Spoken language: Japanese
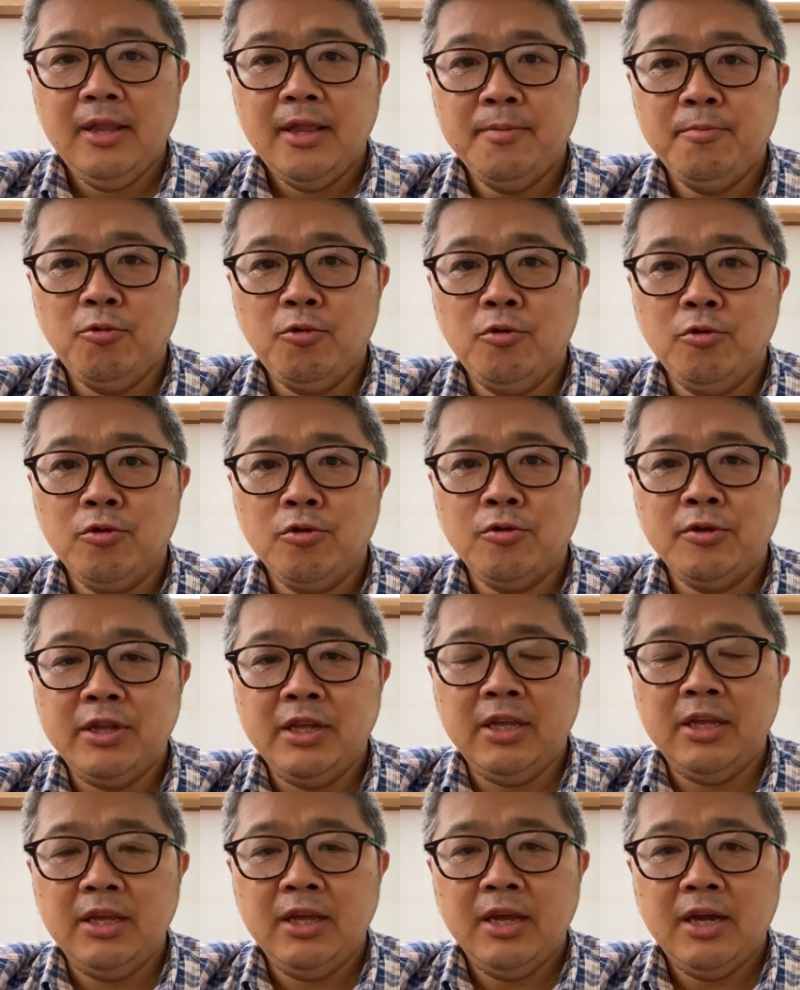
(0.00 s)
でも本当
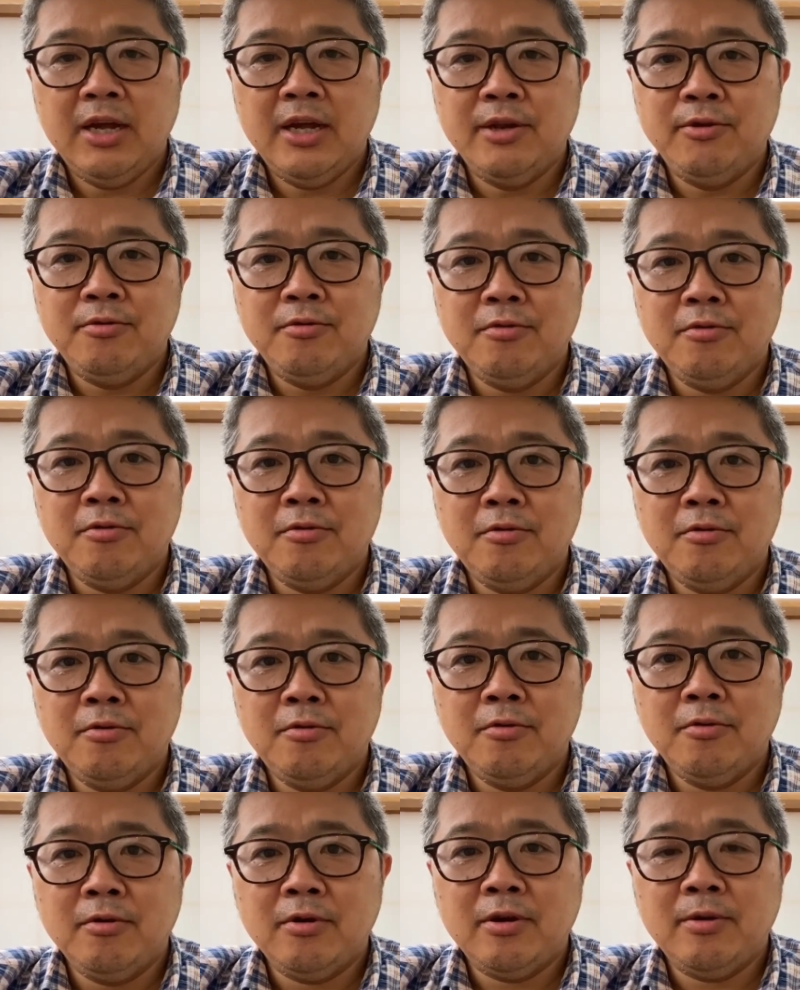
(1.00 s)
に、あ
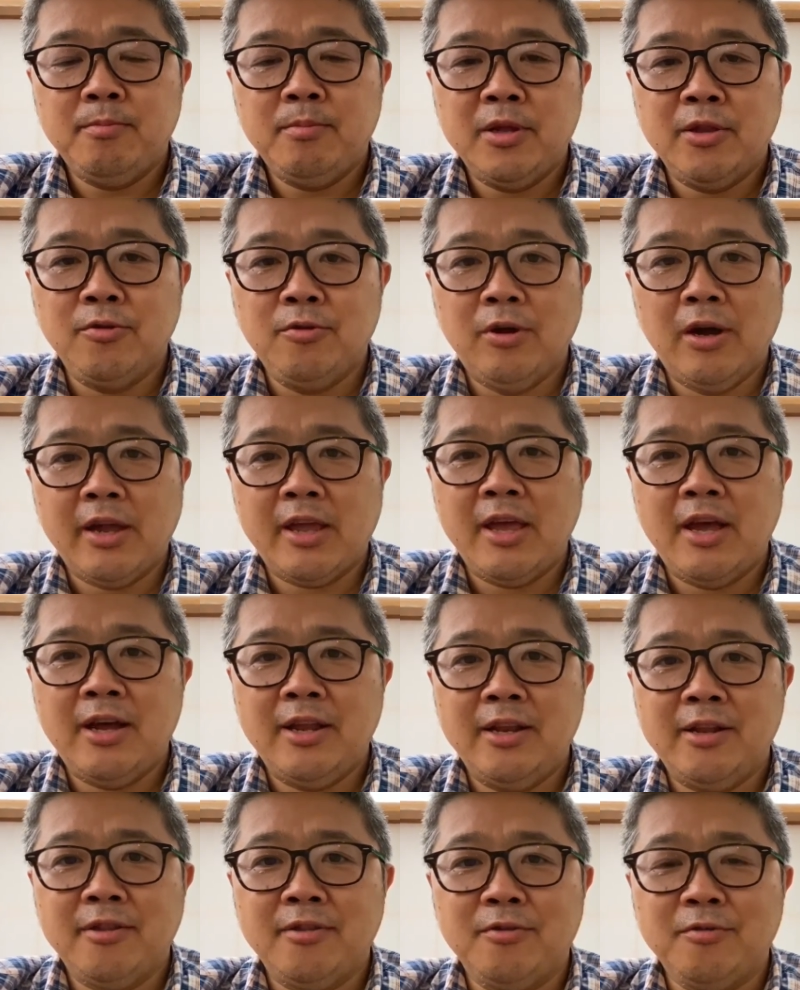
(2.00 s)
のー、窓を開け
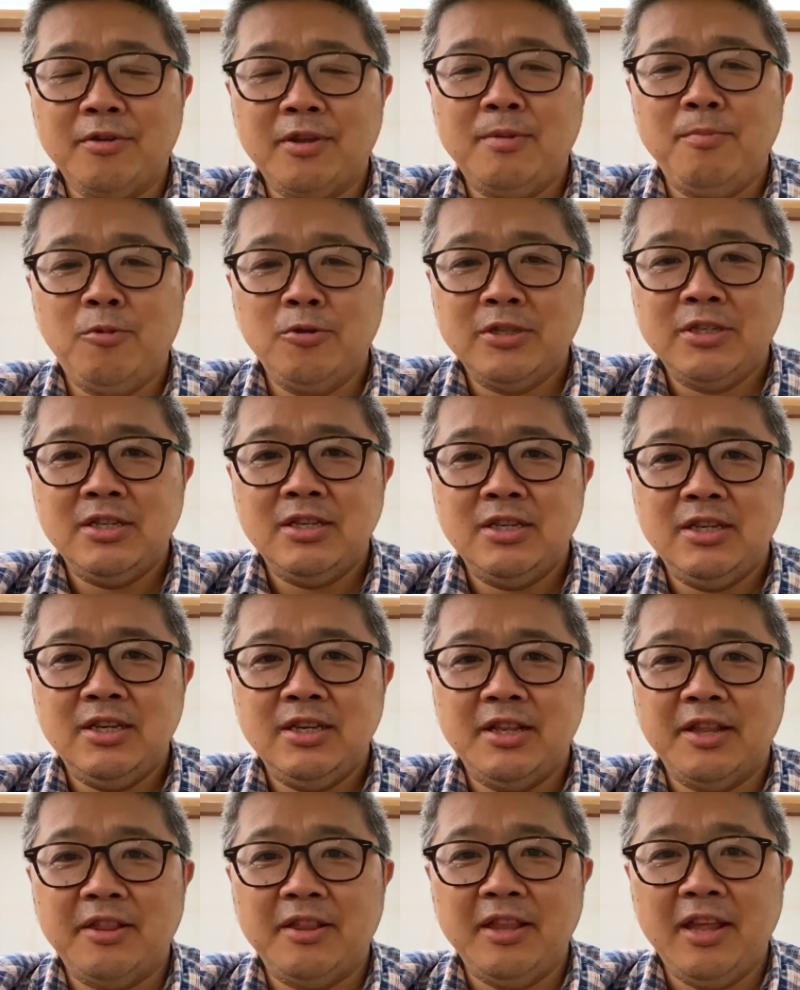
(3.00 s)
放すと気持
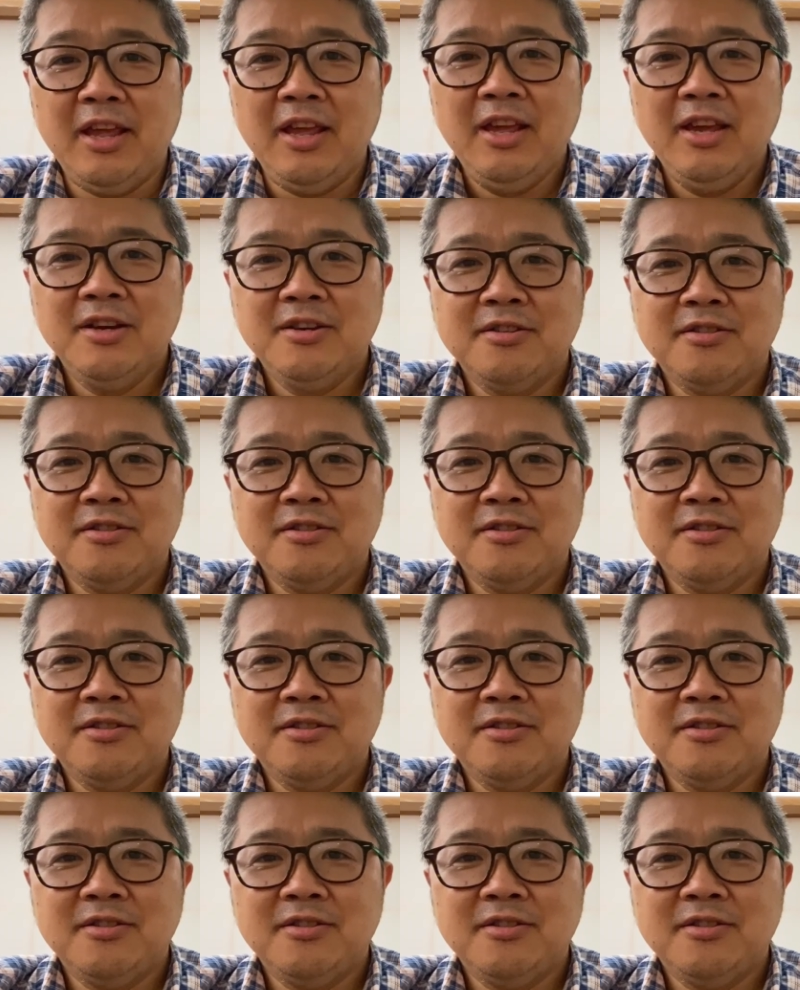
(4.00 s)
ちいいですね。